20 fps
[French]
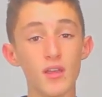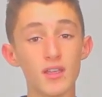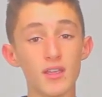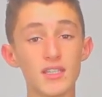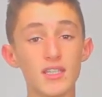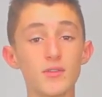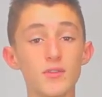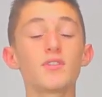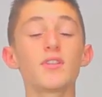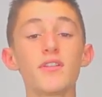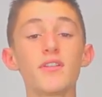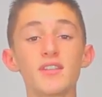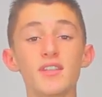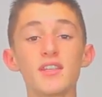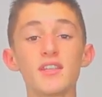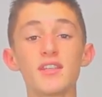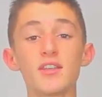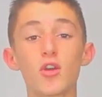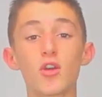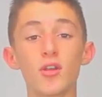Si vous avez
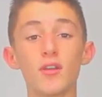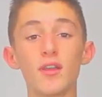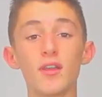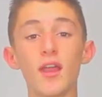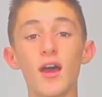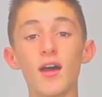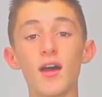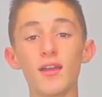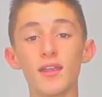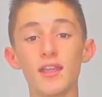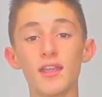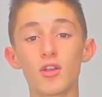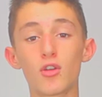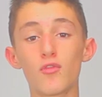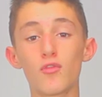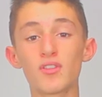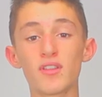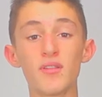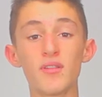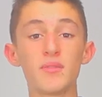ces icônes-là et
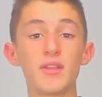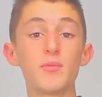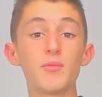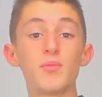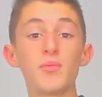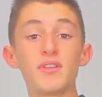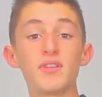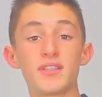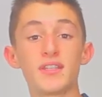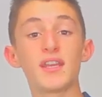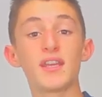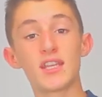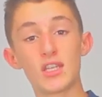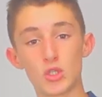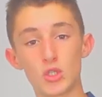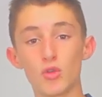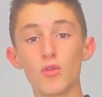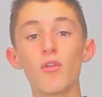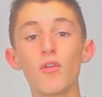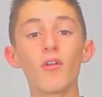que vous avez une petite publicité qui
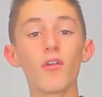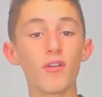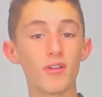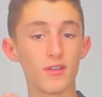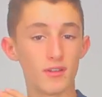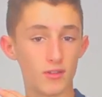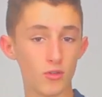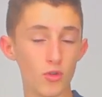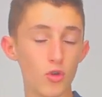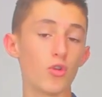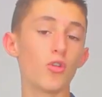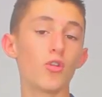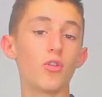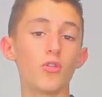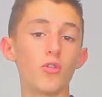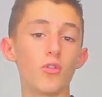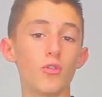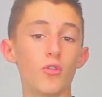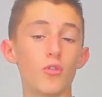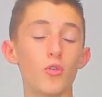s'ouvre,
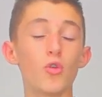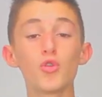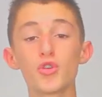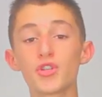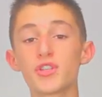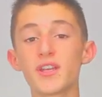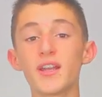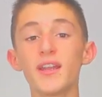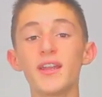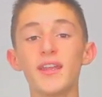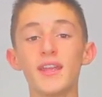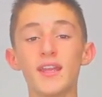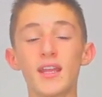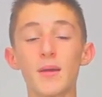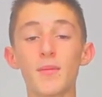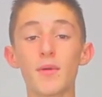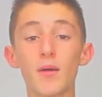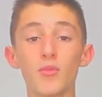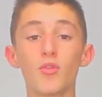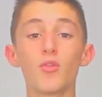le, logiciel est
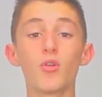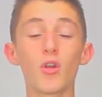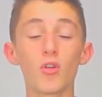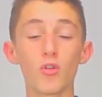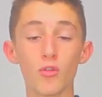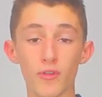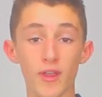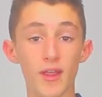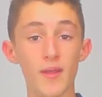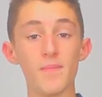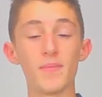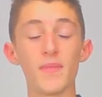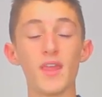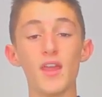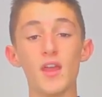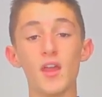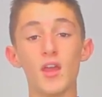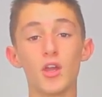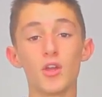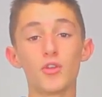capable de l'enlever.
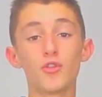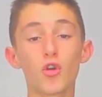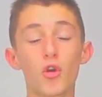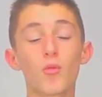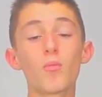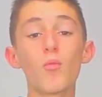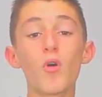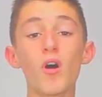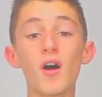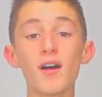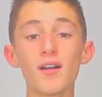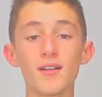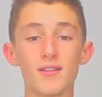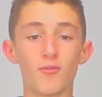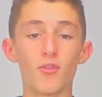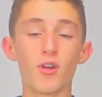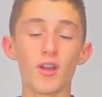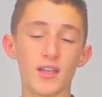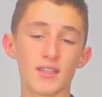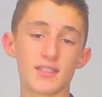Donc moi,
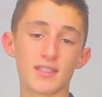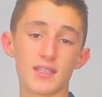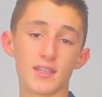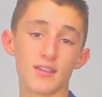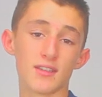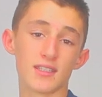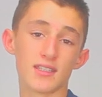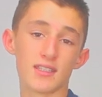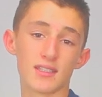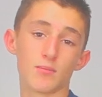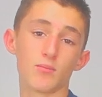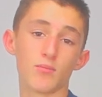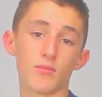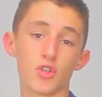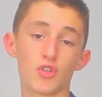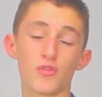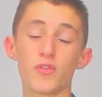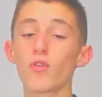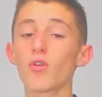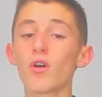voilà, je
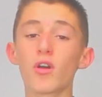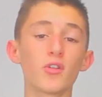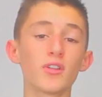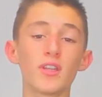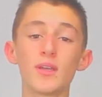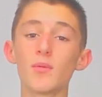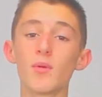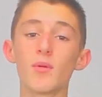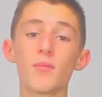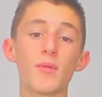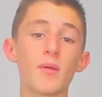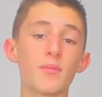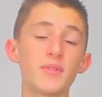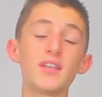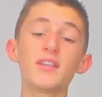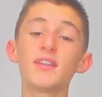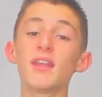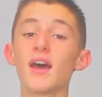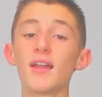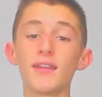vais vous raconter ma
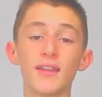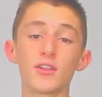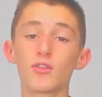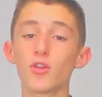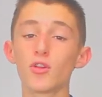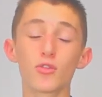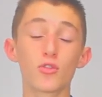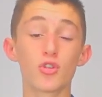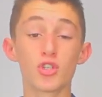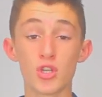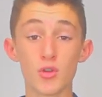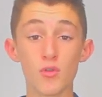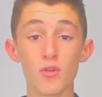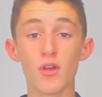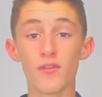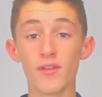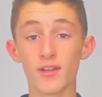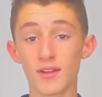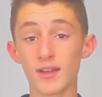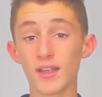petite anecdote que j'ai eue
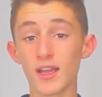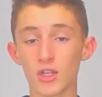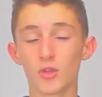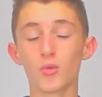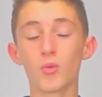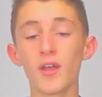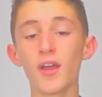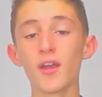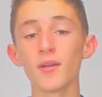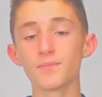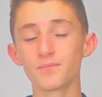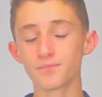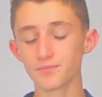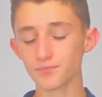avec les hardware.